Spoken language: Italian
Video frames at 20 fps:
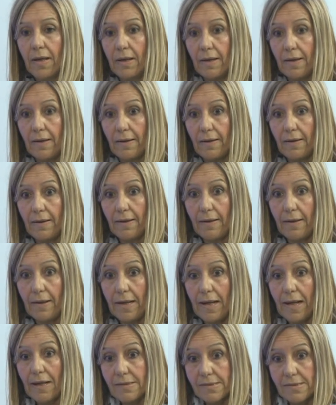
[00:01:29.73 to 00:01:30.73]
Eh,
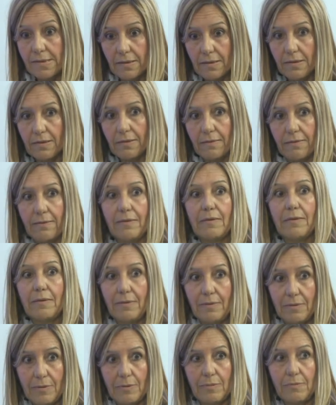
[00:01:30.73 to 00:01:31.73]
e anzi
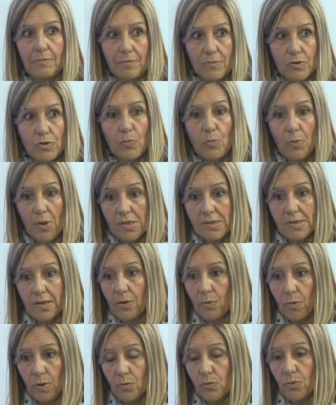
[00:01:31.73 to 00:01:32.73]
eh, ci può
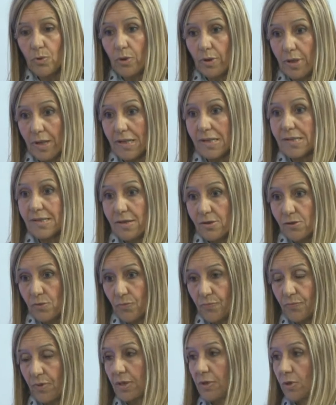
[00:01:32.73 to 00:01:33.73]
essere qualcuno che ne sta
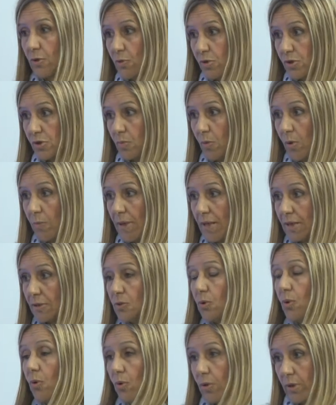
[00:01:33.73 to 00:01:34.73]
soffrendo in questo
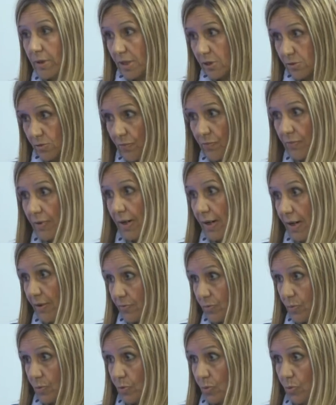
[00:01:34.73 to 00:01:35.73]
momento o che ne soffrirà in
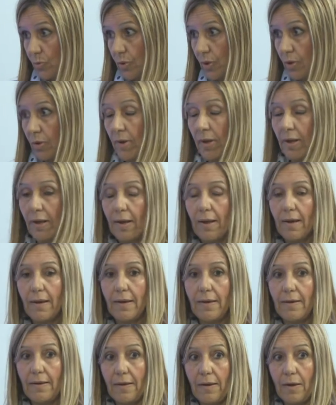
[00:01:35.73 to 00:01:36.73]
futuro.
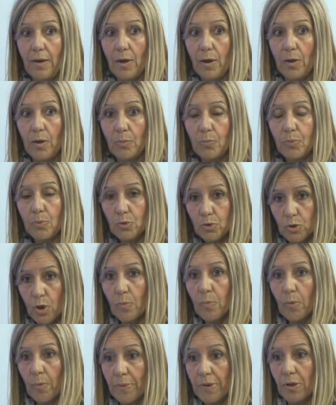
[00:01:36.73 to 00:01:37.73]
Eh,
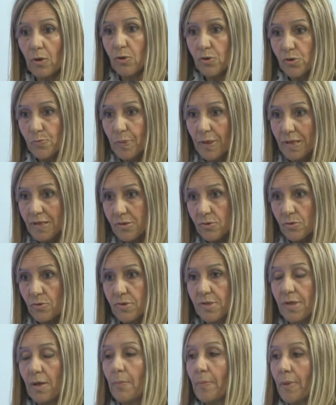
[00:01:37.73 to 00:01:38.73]
purtroppo però spesso
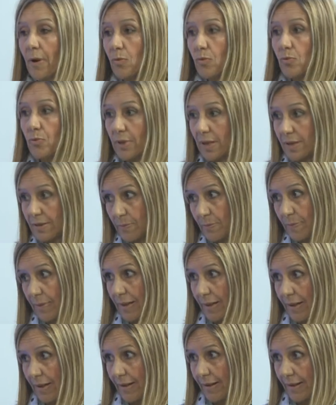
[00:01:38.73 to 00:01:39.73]
si ha paura di
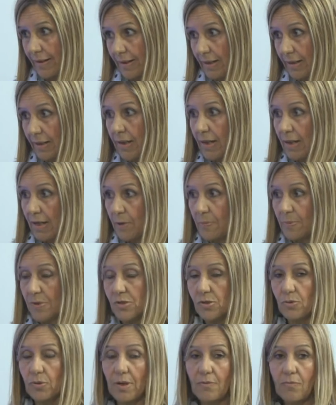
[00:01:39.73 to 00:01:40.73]
parlarne, le
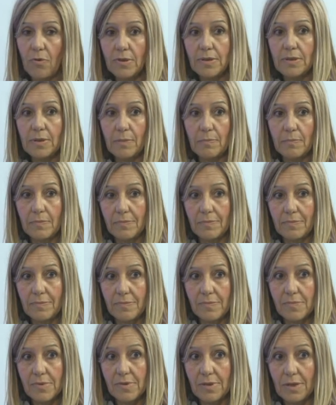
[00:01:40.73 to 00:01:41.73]
persone a volte mh,
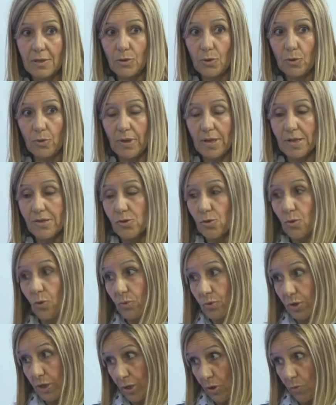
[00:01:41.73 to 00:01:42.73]
mm, tendono a
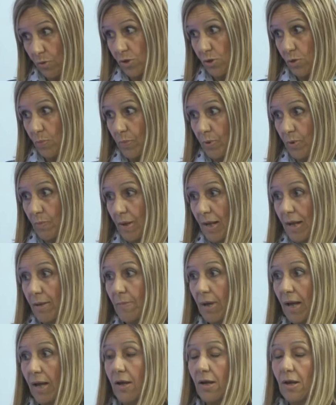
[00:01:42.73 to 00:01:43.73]
nascondere questo
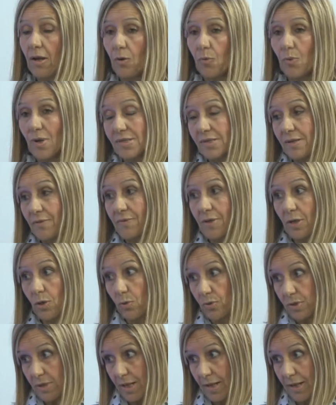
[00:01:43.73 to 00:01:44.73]
problema, quasi a
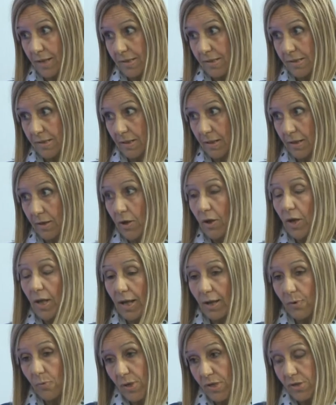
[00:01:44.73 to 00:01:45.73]
vergognarsene.
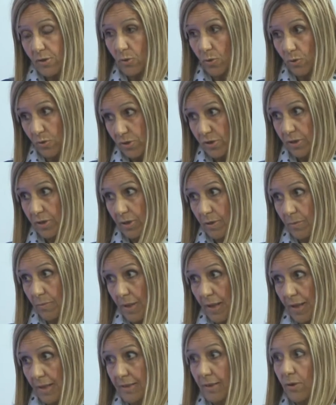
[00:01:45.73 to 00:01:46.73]
È questo lo
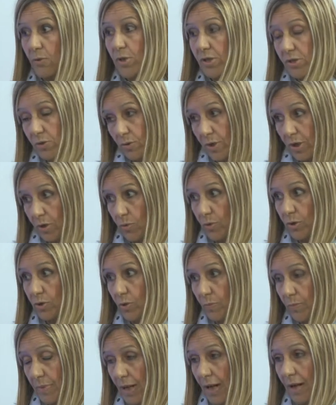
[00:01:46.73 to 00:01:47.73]
stigma ed è questo che noi
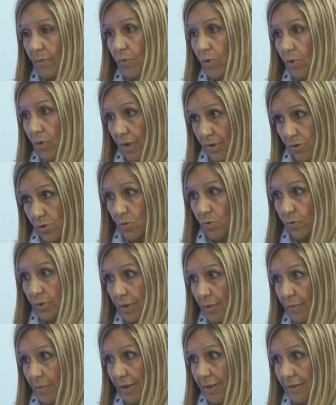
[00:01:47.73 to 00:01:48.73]
dobbiamo
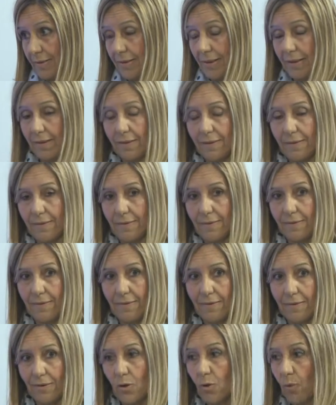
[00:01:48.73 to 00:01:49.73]
assolutamente
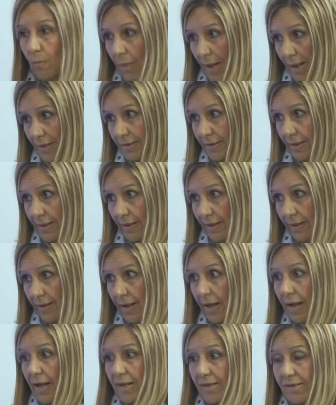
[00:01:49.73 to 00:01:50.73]
eh, combattere
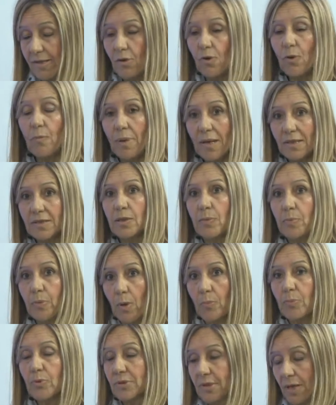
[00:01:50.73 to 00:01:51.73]
e si combatte
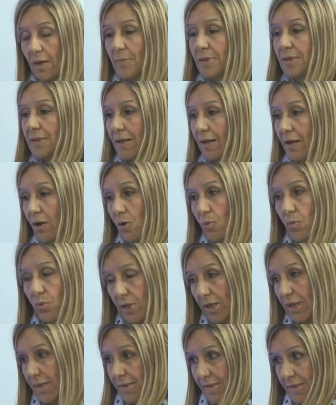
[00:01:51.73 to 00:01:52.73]
proprio tramite la
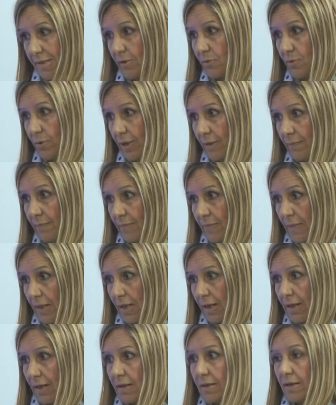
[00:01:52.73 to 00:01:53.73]
comunicazione
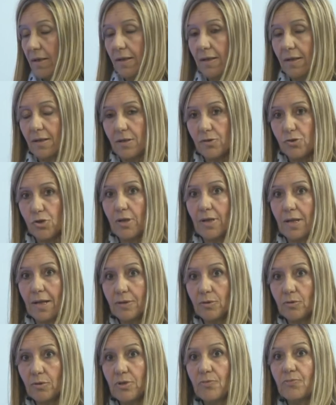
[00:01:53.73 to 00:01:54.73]
eh,
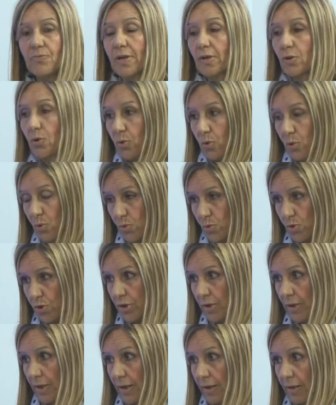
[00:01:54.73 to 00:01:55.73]
cercando di far
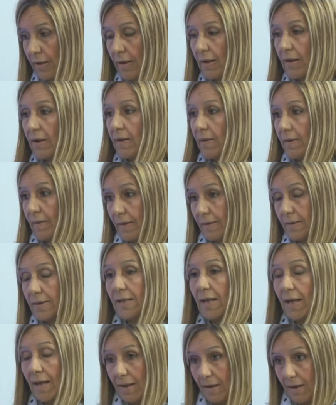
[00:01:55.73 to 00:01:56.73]
conoscere eh,
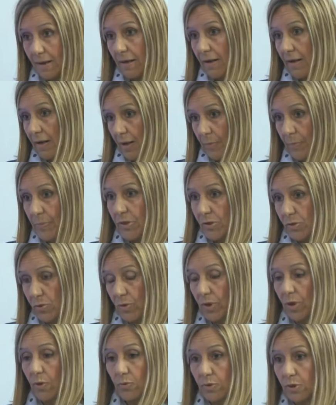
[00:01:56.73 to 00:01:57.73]
chi è la, la,
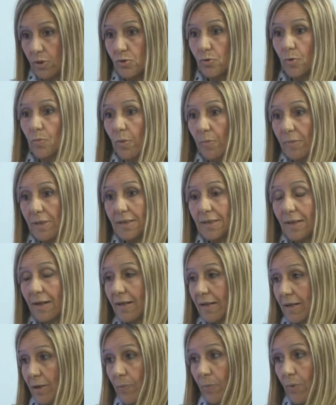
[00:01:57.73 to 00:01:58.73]
persona con disturbo
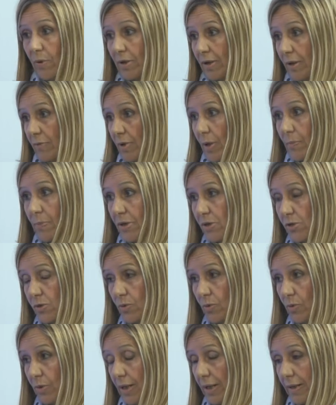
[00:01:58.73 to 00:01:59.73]
mentale che poi è una
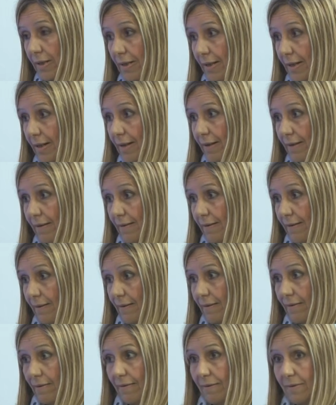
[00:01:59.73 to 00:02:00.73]
persona che
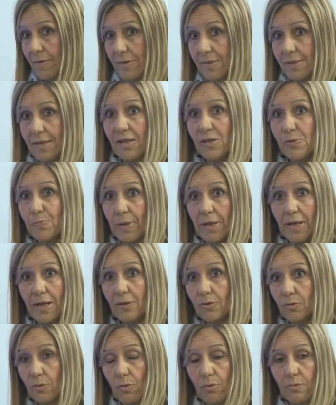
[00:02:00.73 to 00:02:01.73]
eh, eh sta
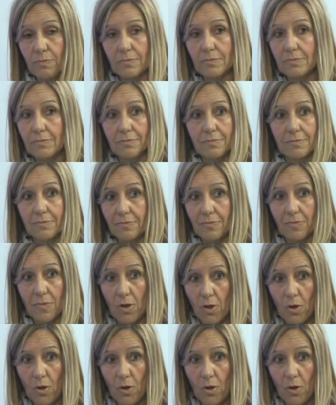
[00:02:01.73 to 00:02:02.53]
esperendo mh,